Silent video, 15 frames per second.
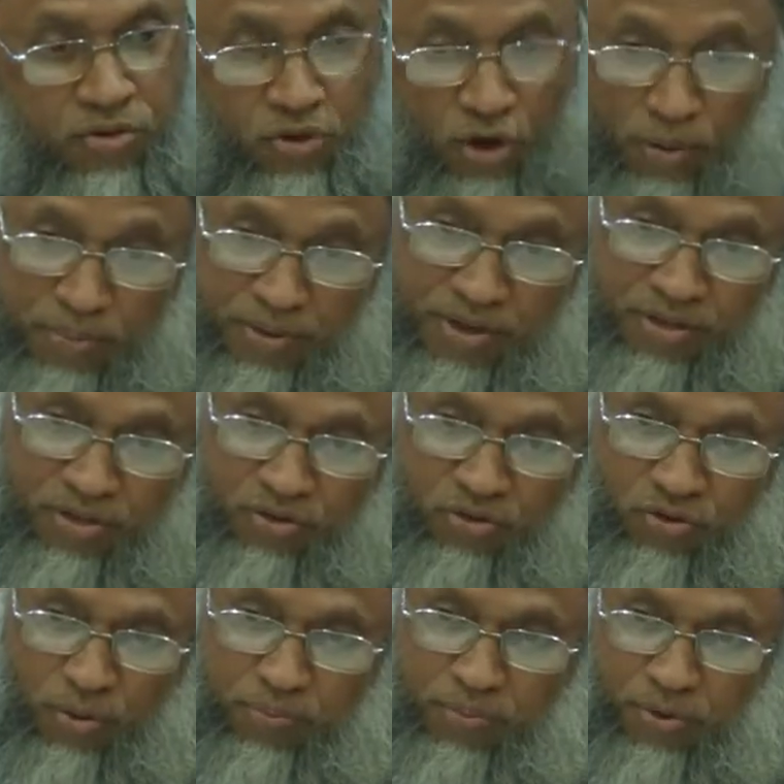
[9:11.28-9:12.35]
সব কিছু
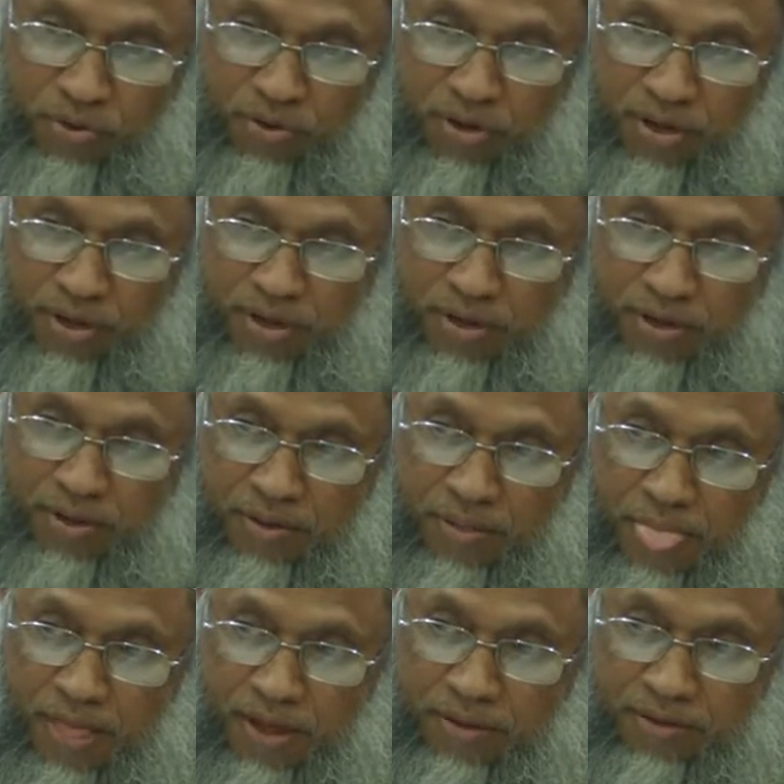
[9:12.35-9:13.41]
সম্পর্কে
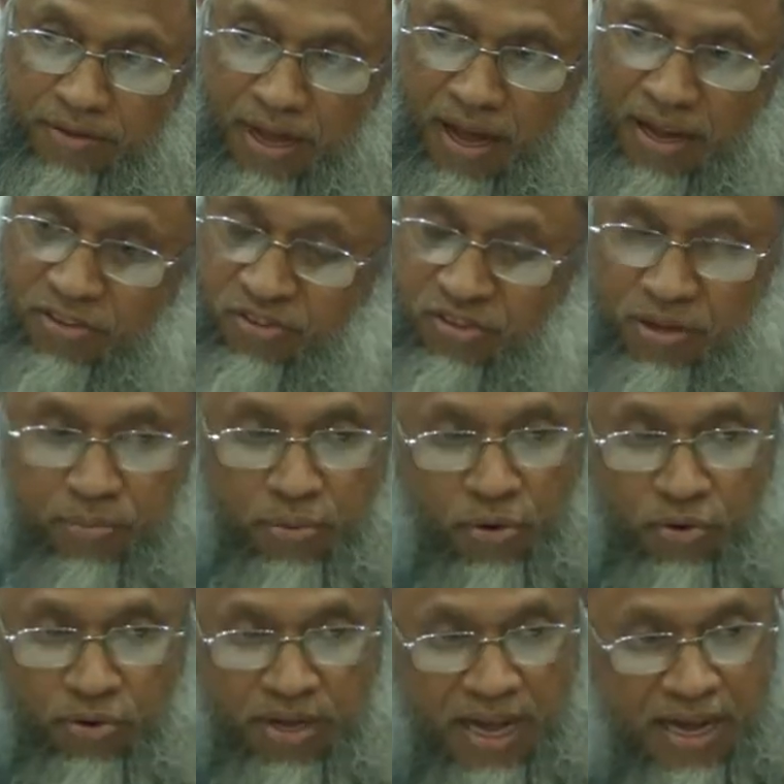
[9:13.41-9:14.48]
তার চেয়ে
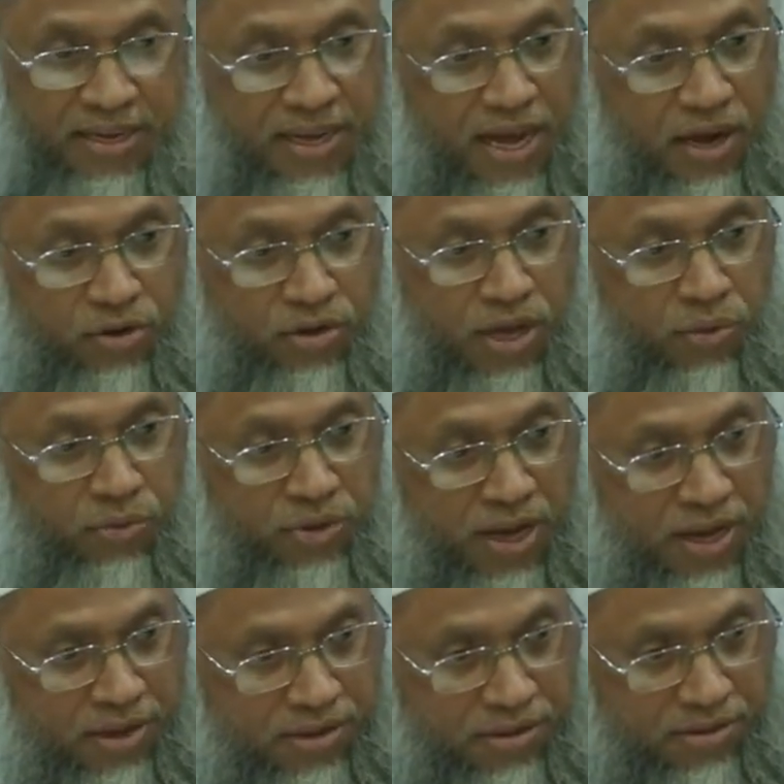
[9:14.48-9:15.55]
বড় জ্ঞানী আর কেউ
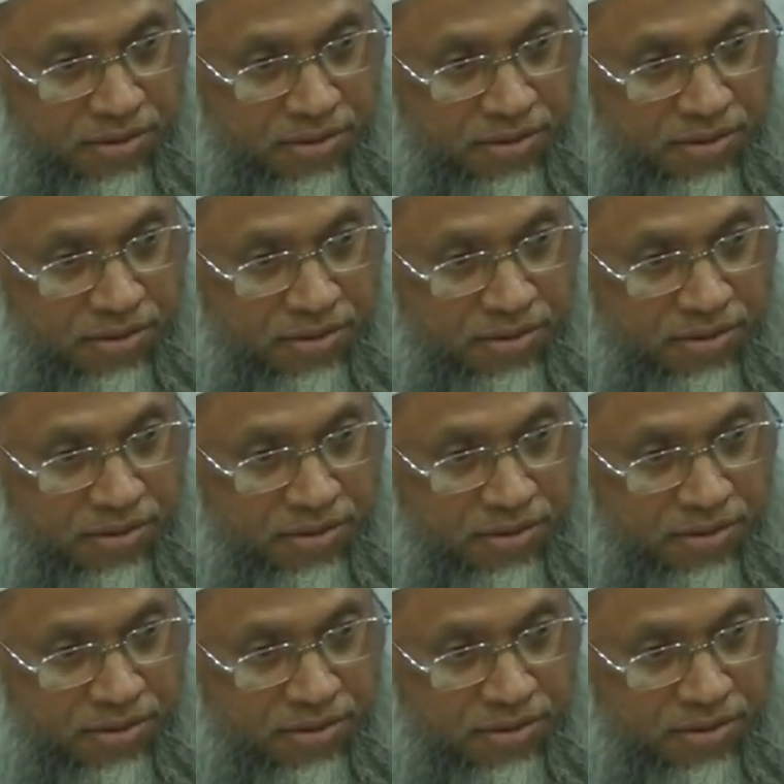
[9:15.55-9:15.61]
নেই